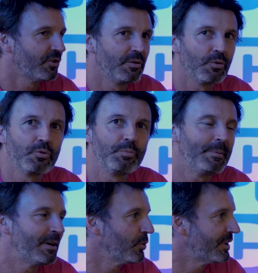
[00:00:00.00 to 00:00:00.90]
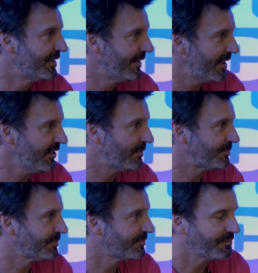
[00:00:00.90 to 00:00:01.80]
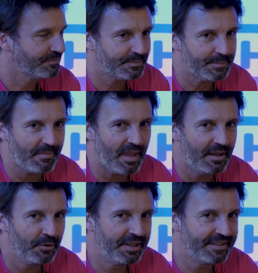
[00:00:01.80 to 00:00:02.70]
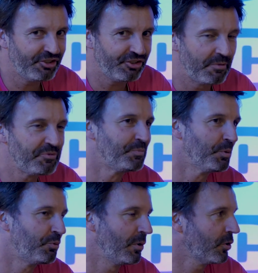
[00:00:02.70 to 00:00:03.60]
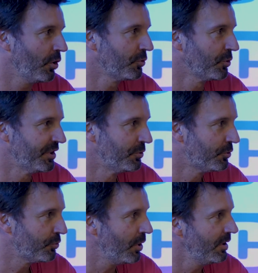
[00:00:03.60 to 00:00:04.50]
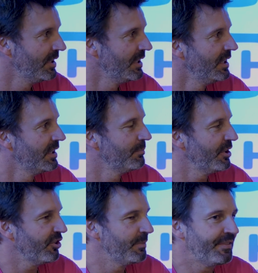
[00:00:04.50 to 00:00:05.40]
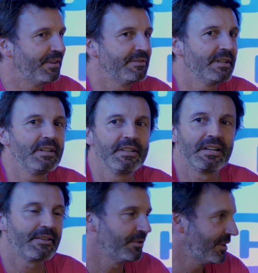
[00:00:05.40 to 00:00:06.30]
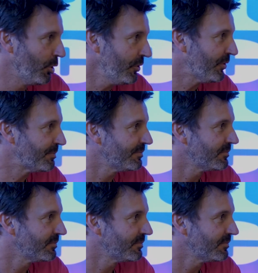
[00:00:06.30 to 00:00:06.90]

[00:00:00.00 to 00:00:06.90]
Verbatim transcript: qui roule pas mal en Ligue 17. On a été chercher un petit peu plus loin encore du côté de Tours, Benjamin Sylvain et Alexandre Desbrosses.